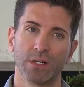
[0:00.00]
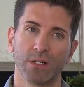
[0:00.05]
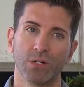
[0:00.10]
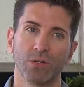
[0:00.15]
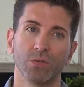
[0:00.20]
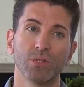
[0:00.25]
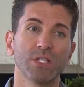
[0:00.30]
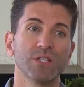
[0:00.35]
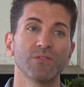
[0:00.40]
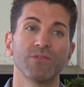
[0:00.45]

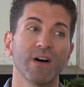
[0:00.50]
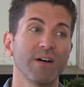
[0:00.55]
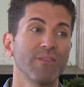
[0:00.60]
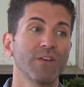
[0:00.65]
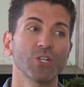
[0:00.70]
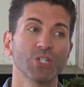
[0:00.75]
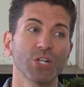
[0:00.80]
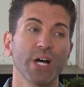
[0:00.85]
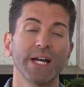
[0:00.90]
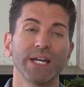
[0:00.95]
Und zwar
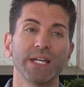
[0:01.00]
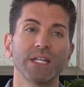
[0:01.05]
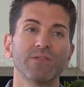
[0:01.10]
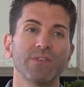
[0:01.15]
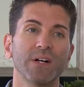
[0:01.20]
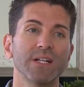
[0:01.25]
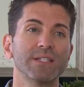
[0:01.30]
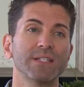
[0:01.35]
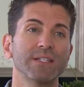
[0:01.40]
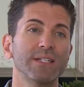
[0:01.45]

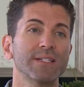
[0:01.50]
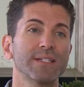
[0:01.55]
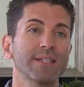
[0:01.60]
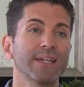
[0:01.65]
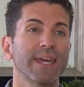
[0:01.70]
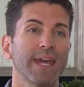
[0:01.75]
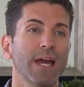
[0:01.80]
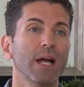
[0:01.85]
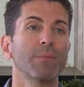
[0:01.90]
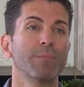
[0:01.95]
wahrscheinlich, weil sie diesen
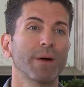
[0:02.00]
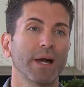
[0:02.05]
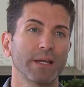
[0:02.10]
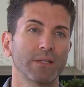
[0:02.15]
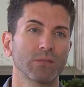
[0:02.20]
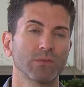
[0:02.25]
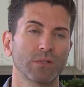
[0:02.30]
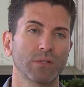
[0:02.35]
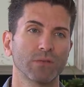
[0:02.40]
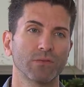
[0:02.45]
Kerl
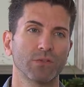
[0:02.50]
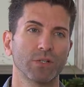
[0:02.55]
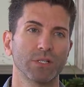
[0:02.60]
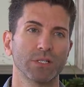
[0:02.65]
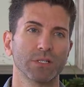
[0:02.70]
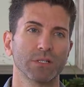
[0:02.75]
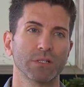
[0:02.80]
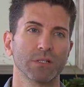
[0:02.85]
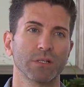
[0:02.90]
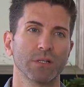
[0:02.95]
beeindrucken
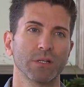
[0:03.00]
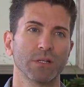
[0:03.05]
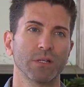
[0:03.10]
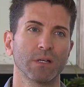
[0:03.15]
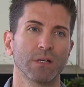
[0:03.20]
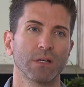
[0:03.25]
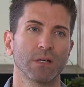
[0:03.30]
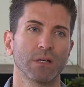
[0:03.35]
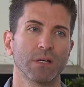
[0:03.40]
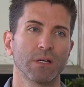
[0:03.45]
wollte.
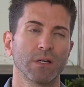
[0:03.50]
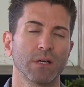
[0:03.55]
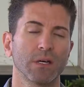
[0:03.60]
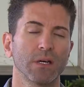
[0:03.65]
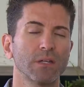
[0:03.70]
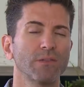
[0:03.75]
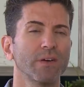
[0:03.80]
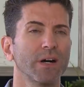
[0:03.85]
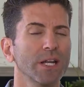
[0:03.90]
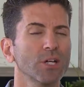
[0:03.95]

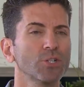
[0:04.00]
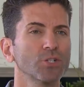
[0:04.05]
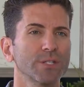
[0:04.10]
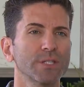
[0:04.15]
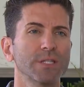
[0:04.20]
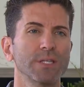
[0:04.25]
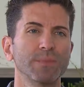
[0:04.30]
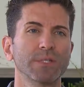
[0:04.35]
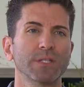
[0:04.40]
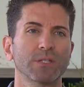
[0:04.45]
Ich war da
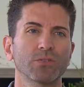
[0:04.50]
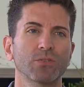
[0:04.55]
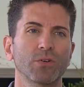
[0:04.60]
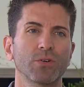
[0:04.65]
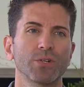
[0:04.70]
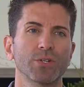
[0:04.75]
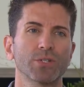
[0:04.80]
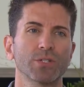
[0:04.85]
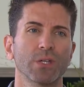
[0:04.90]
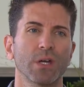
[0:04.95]
schon ziemlich
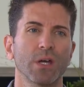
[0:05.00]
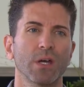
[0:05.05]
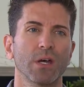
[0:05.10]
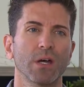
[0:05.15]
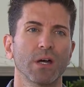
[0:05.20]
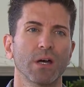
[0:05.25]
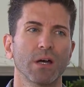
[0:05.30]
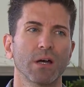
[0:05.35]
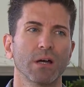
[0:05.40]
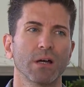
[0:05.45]
enttäuscht.
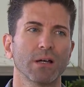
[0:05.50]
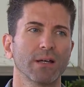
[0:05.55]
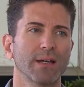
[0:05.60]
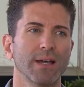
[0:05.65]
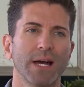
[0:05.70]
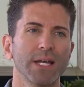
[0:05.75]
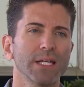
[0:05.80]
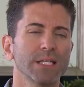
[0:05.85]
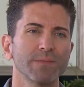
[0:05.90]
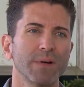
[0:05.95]

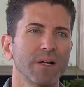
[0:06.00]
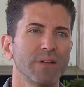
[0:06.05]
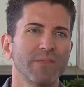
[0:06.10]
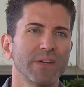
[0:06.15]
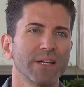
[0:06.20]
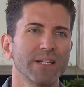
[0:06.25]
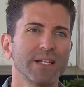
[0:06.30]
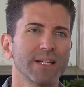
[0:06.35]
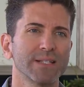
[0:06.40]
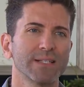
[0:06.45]
Gar nicht mal
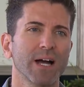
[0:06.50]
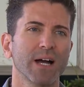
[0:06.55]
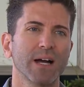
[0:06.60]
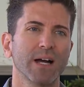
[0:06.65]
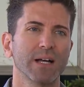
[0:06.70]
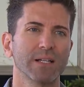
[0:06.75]
wegen der Sache